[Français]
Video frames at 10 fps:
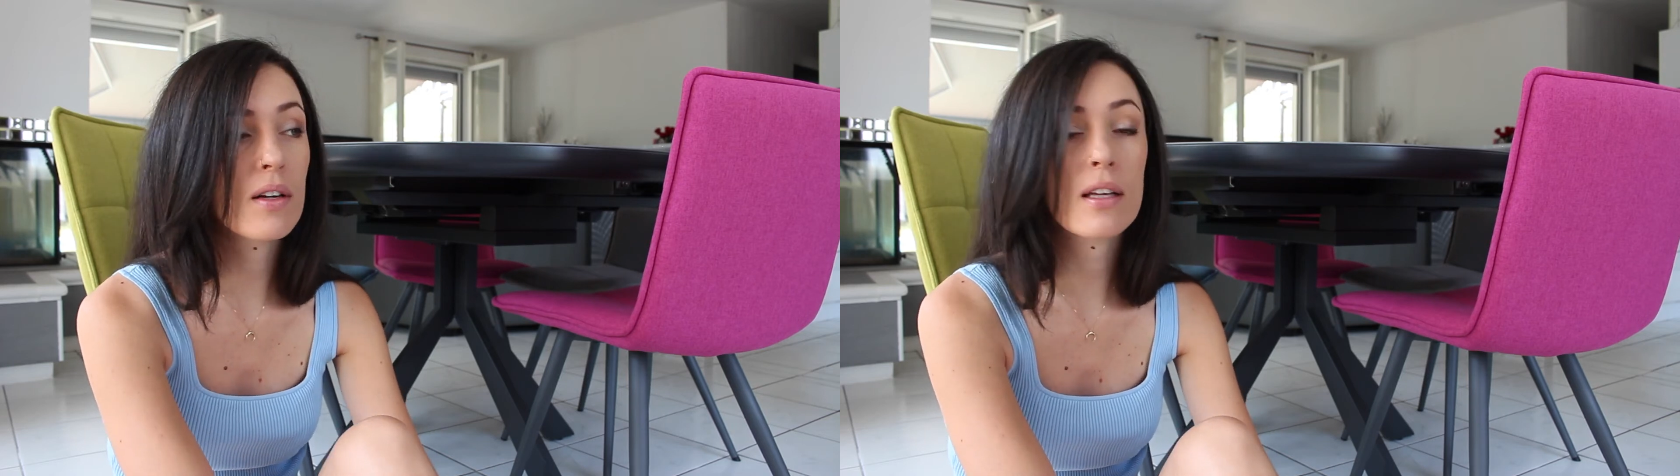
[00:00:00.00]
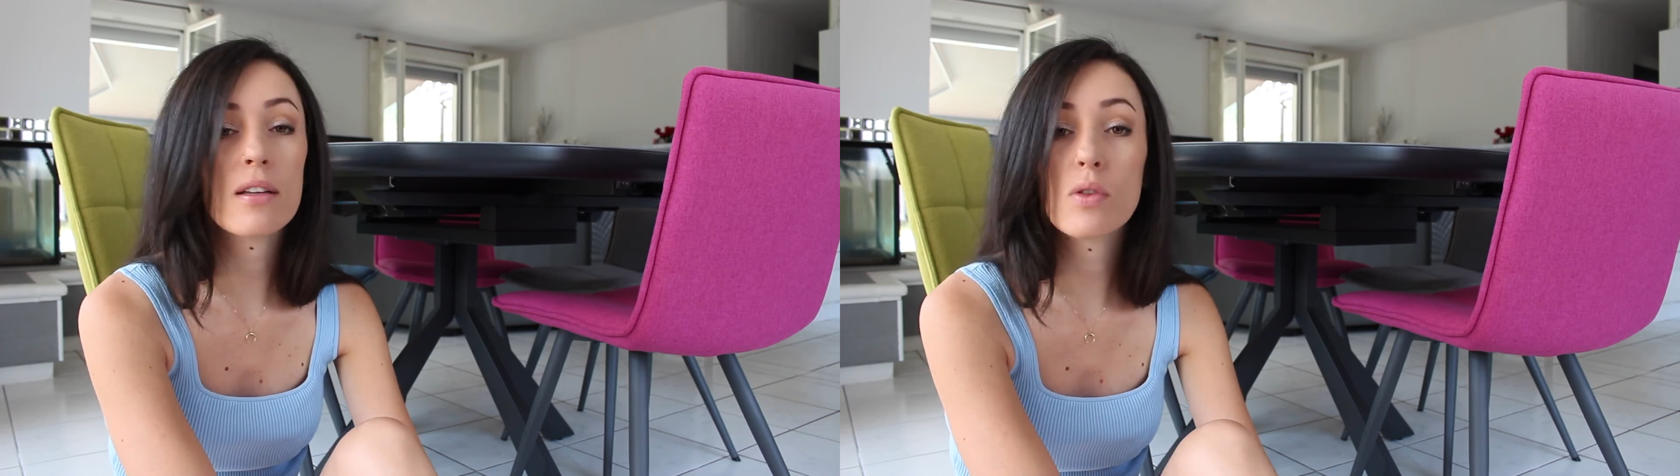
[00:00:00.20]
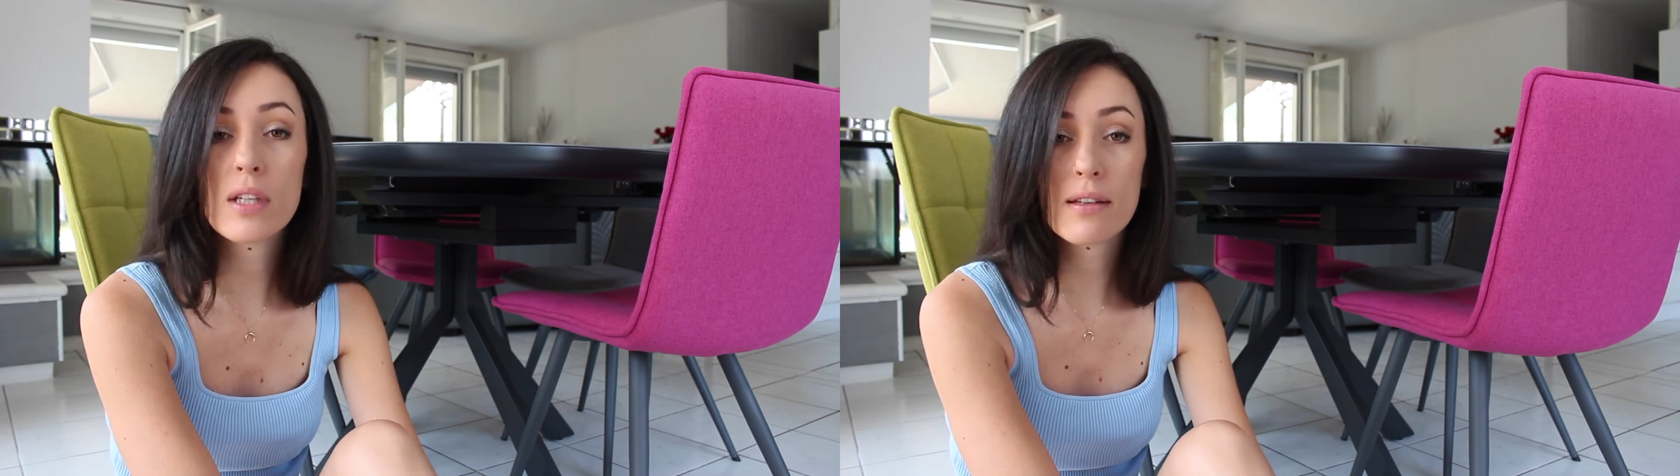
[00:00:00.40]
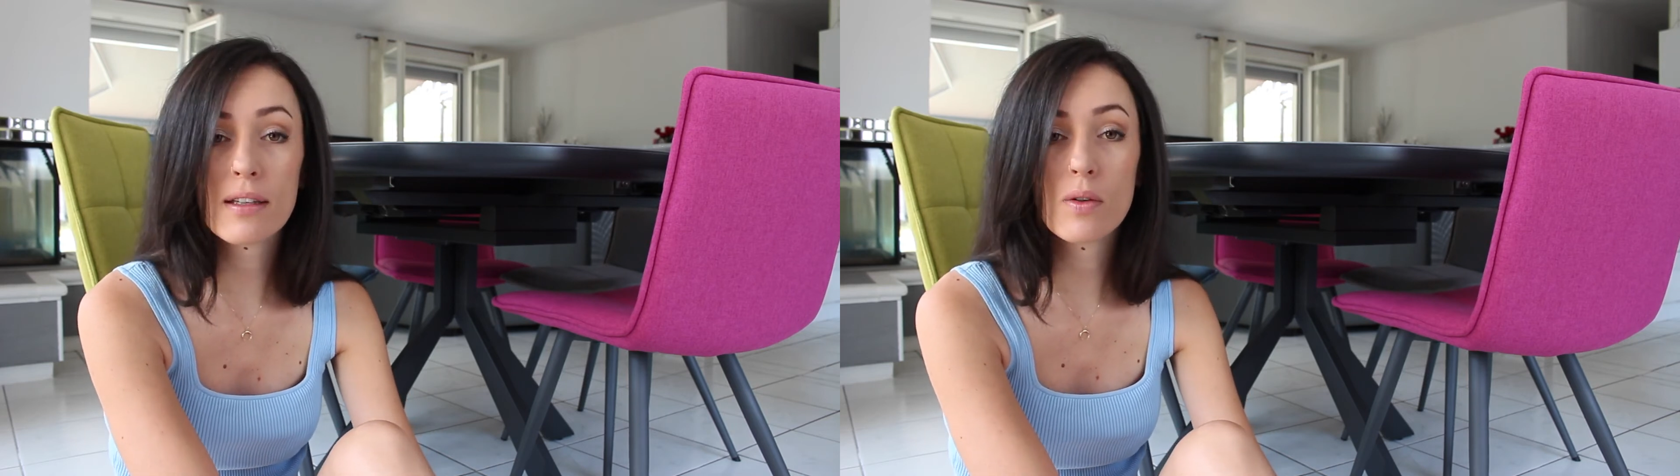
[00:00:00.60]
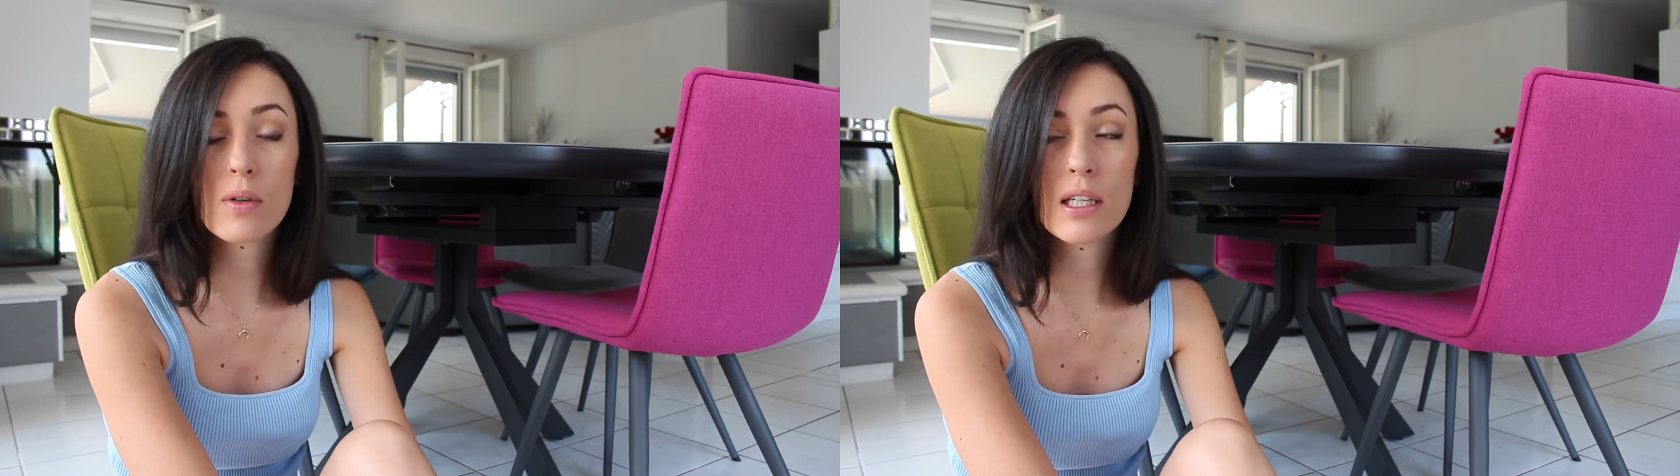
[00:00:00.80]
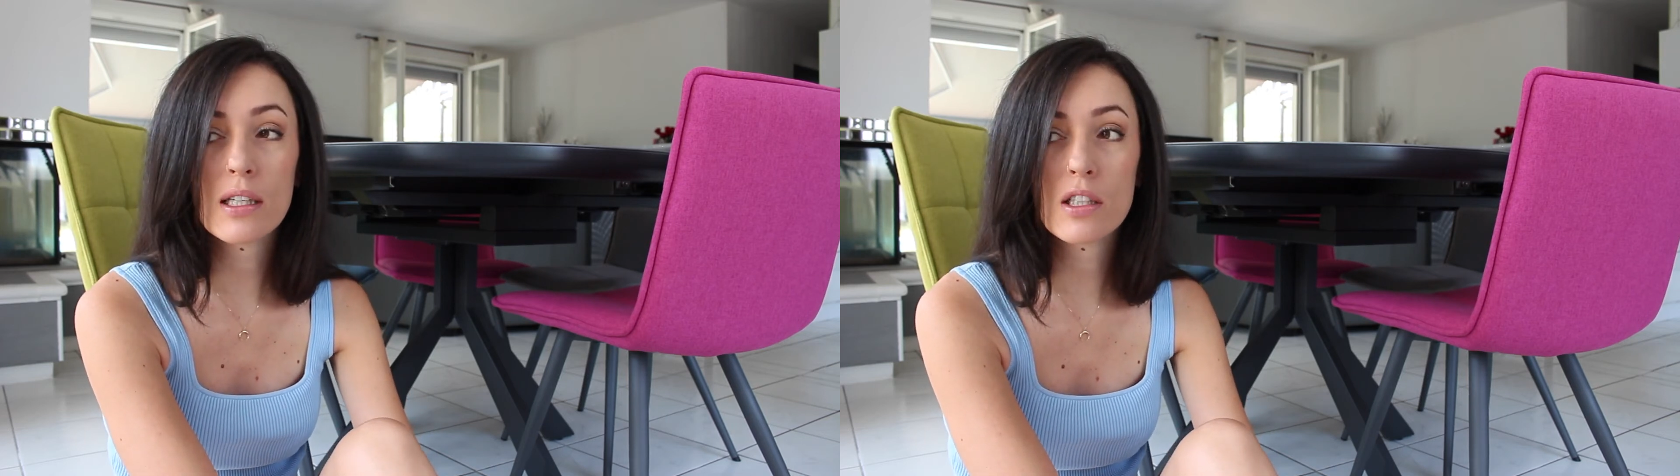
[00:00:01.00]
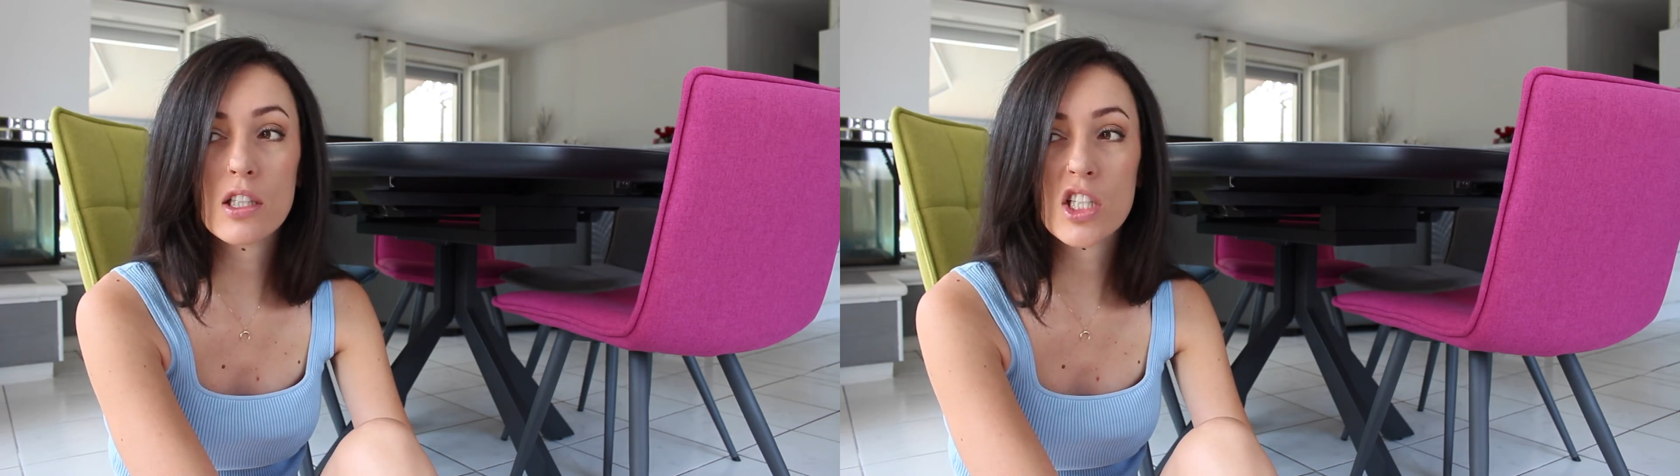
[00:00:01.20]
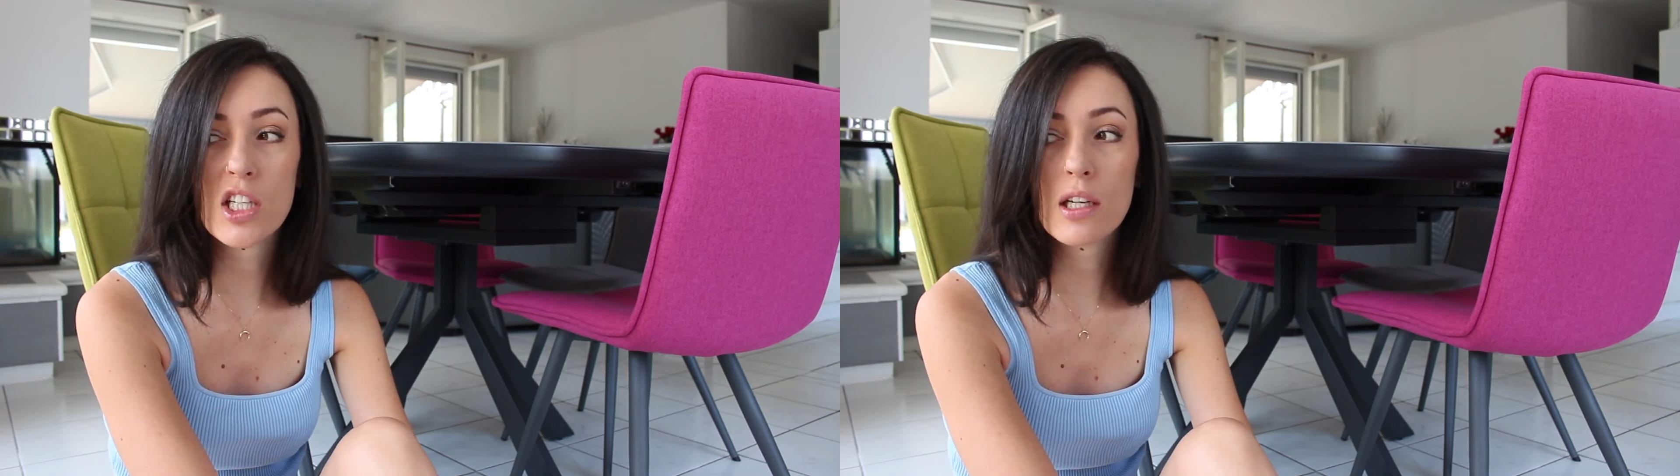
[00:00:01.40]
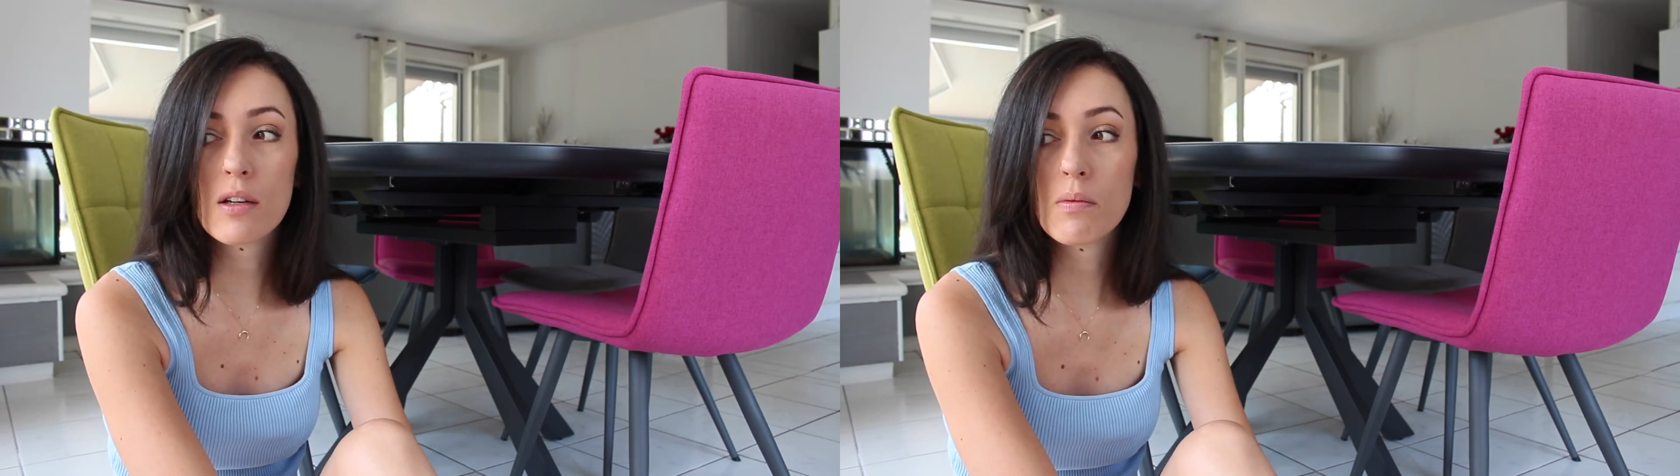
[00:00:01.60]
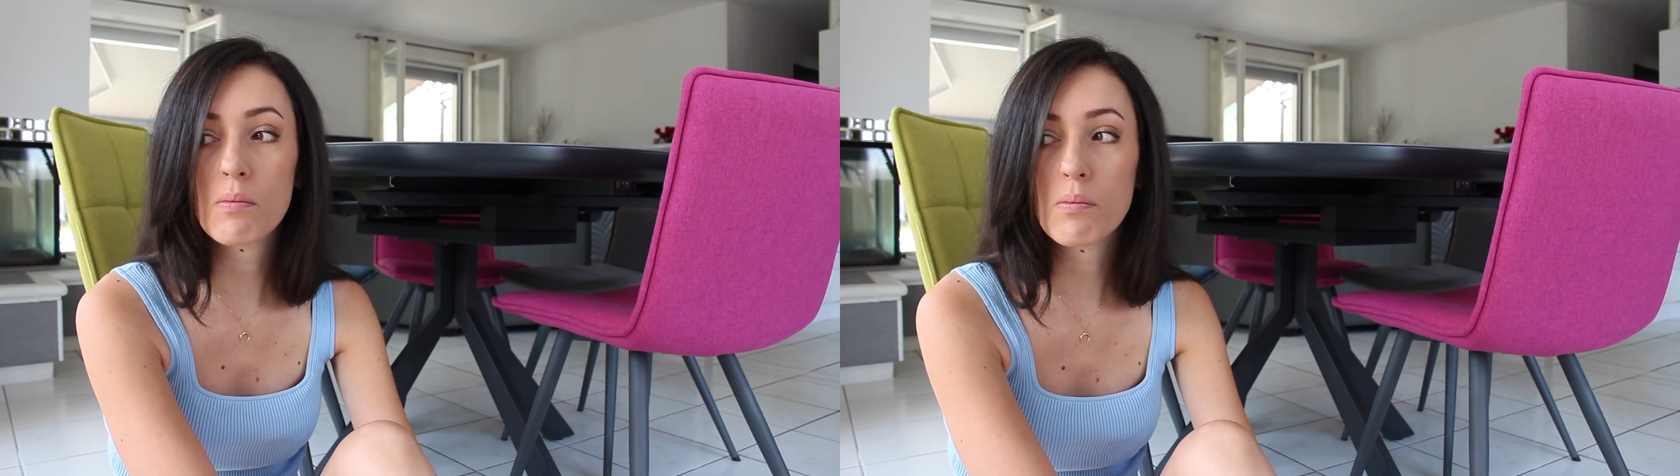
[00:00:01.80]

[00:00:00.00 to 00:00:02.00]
dans les deux catégories, j'ai